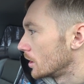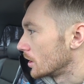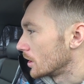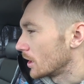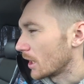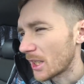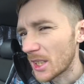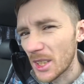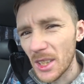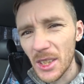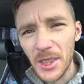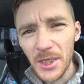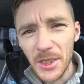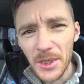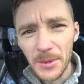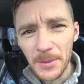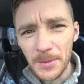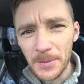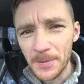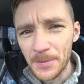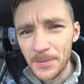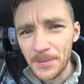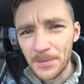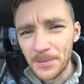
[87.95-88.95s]
Так лень.
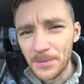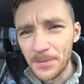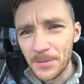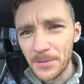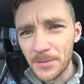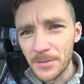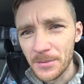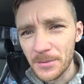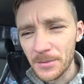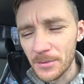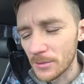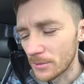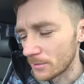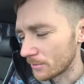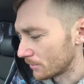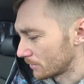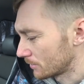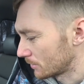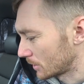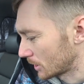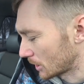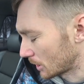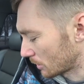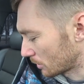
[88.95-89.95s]

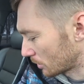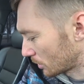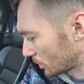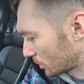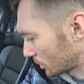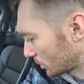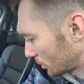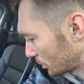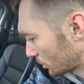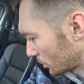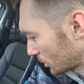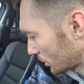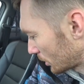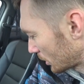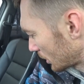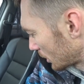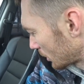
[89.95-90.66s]
Все равно еще ничего не